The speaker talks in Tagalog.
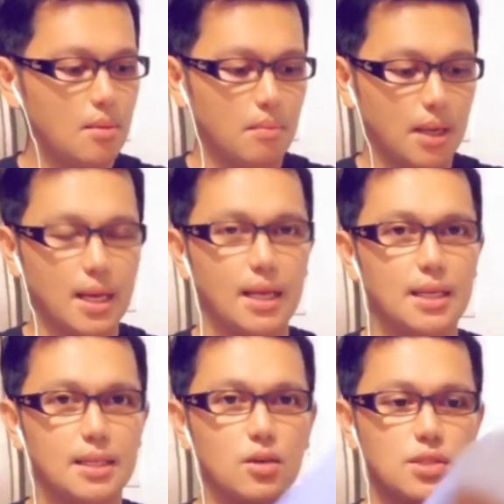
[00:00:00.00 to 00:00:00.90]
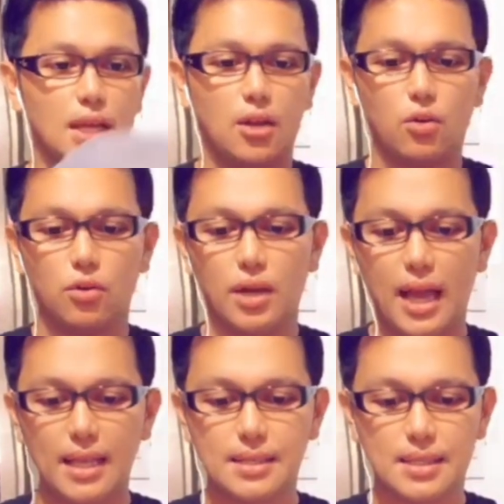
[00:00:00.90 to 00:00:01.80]
mag-login daw sa Google
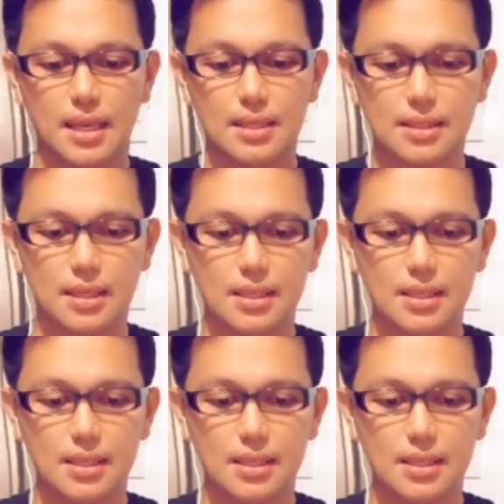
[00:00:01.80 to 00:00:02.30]
AdSense.